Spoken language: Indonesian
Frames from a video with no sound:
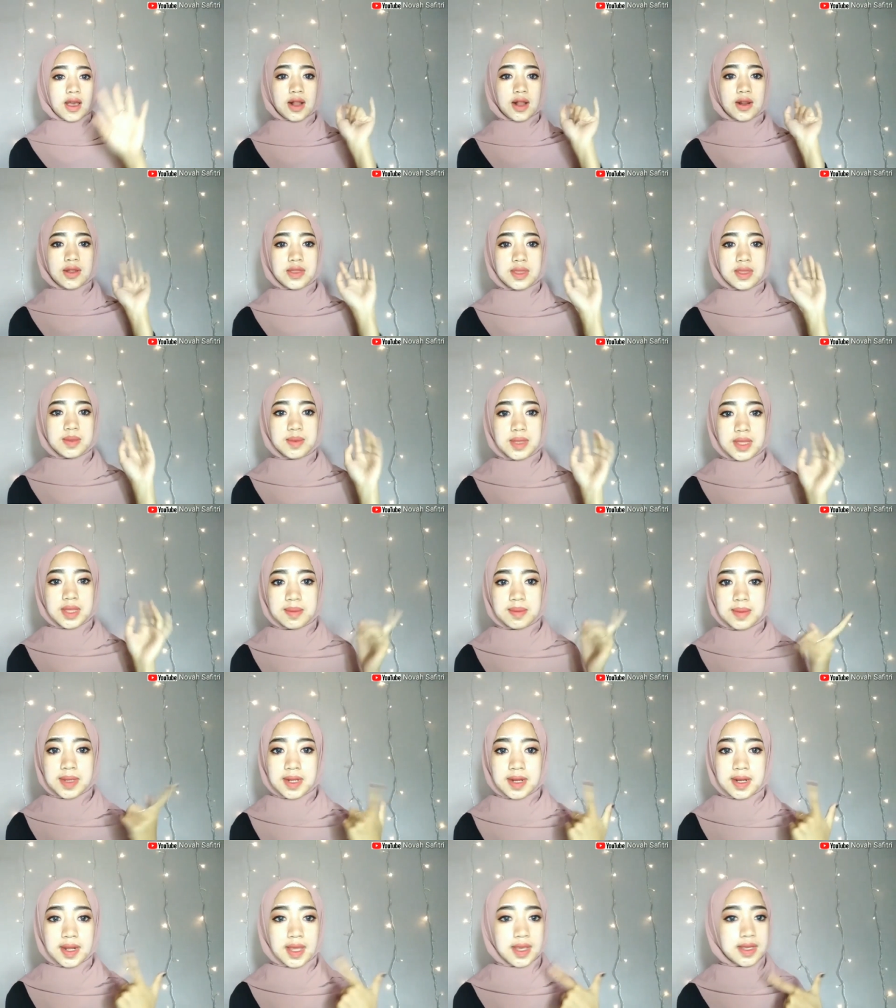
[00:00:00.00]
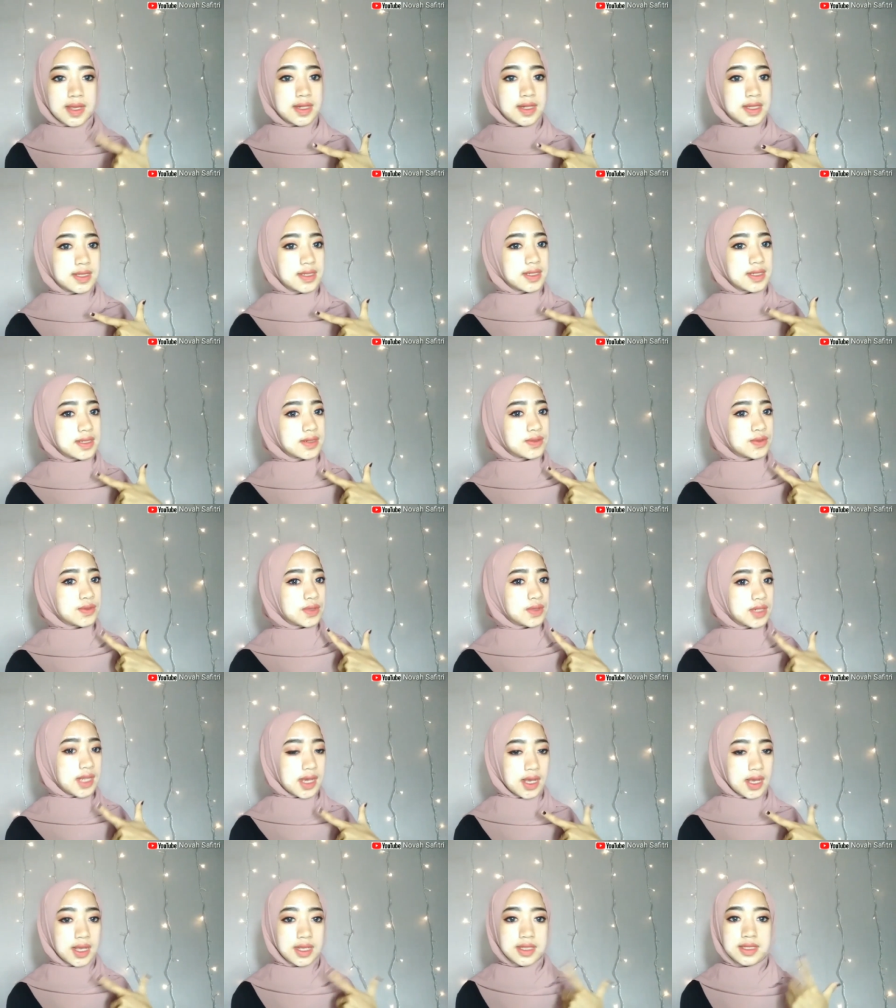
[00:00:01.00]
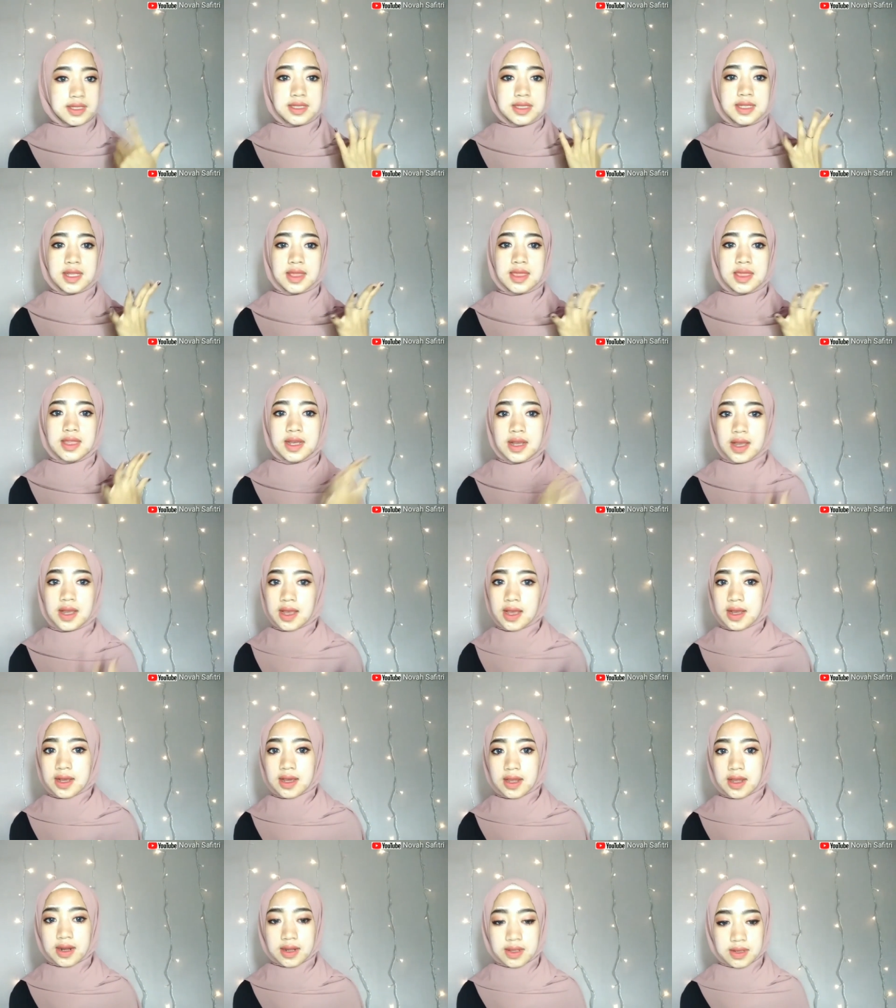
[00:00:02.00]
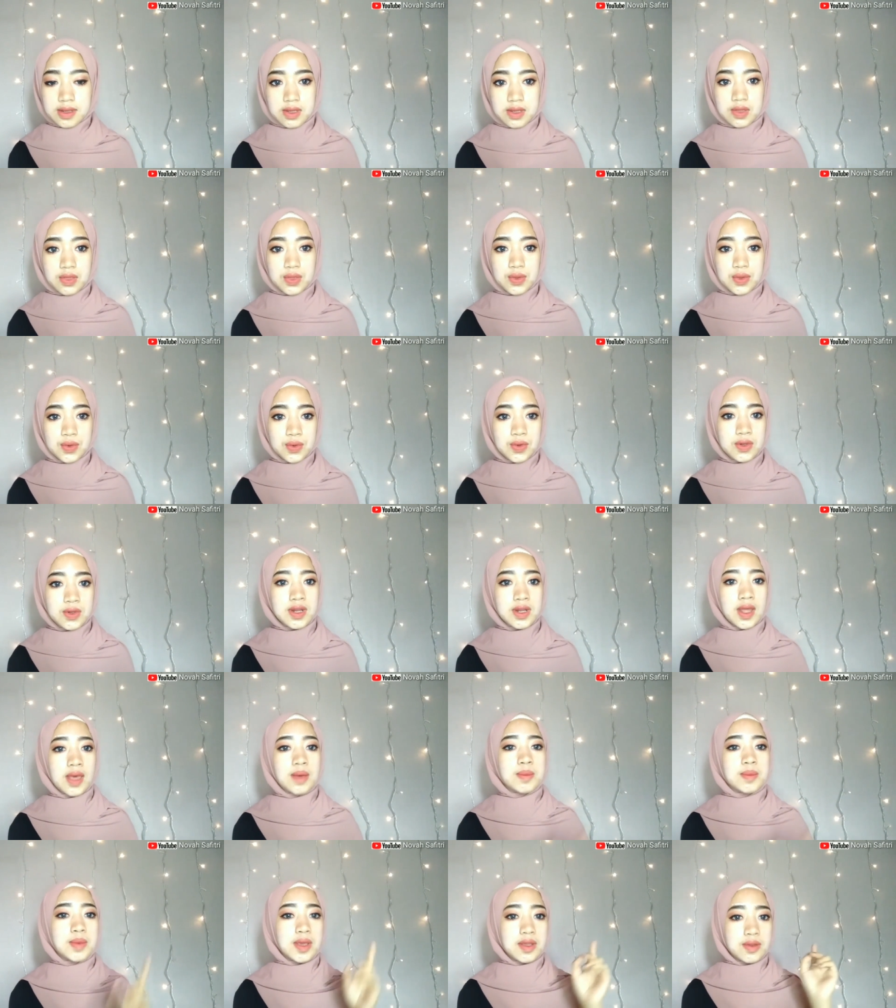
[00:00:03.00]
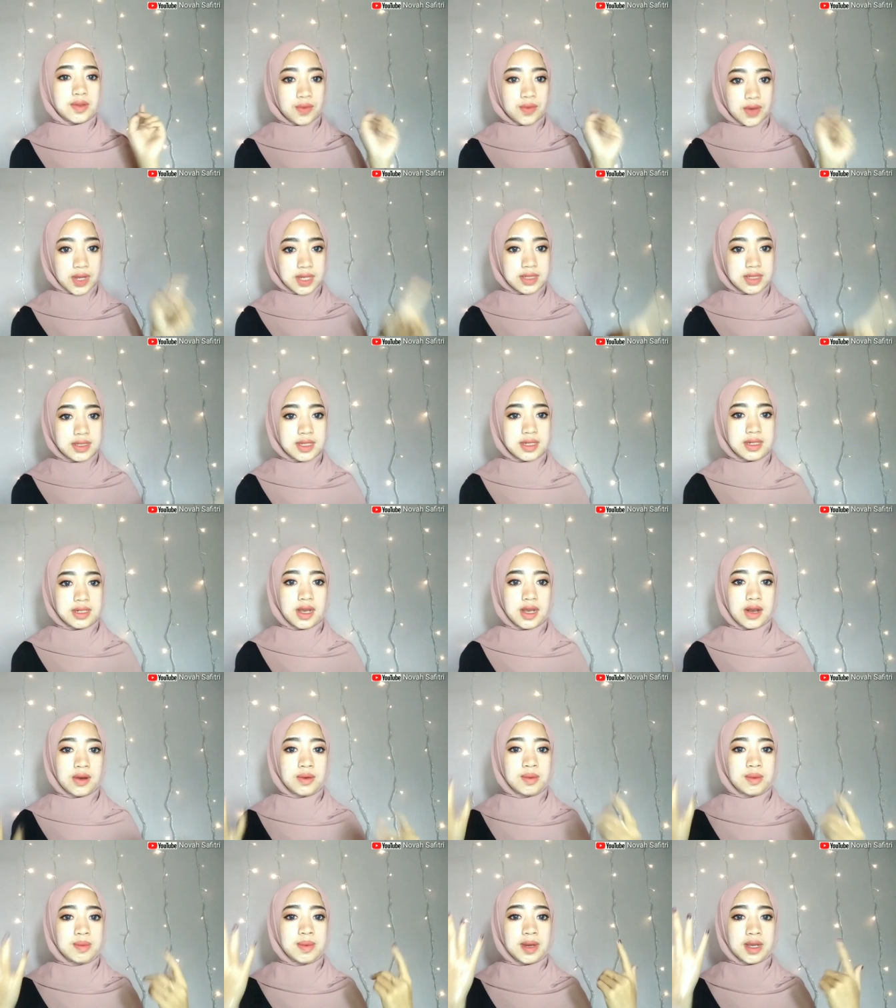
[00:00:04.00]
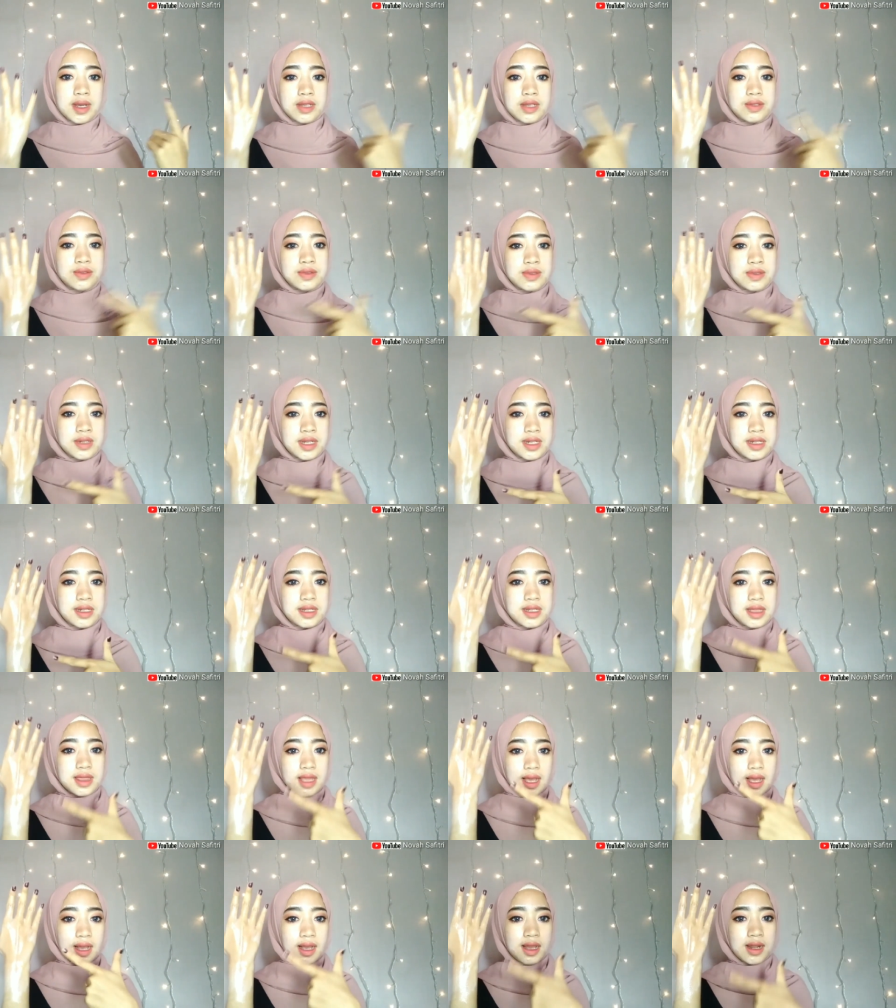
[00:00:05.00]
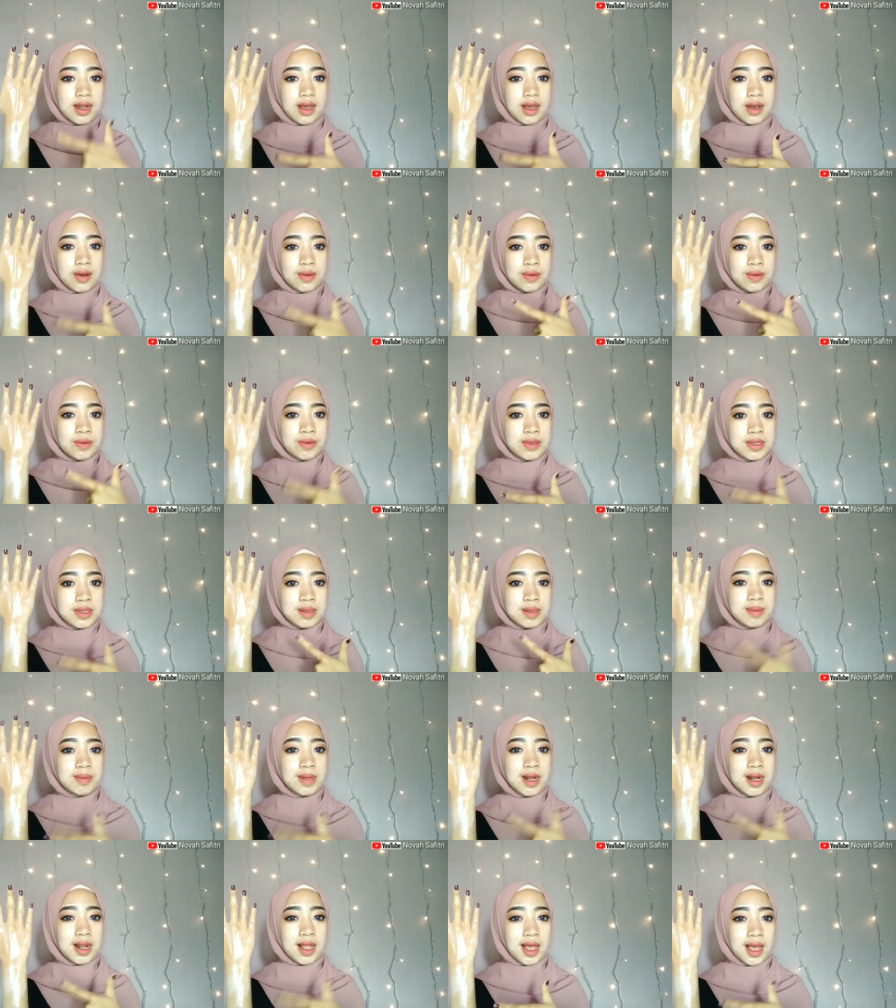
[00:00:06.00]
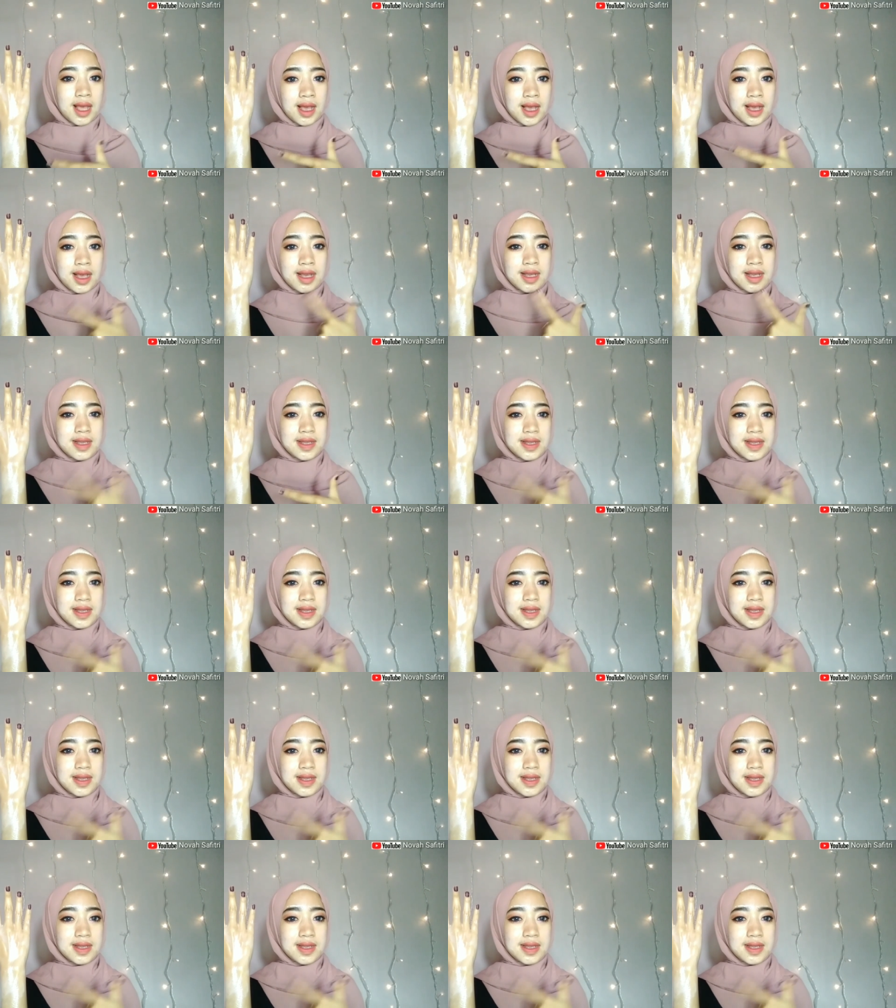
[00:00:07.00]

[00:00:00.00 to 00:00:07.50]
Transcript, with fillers: Halo teman-teman, nah ini udah setengah kering gitu. Nah, by the way, jadi aku pakai juga di tangan aku sebelah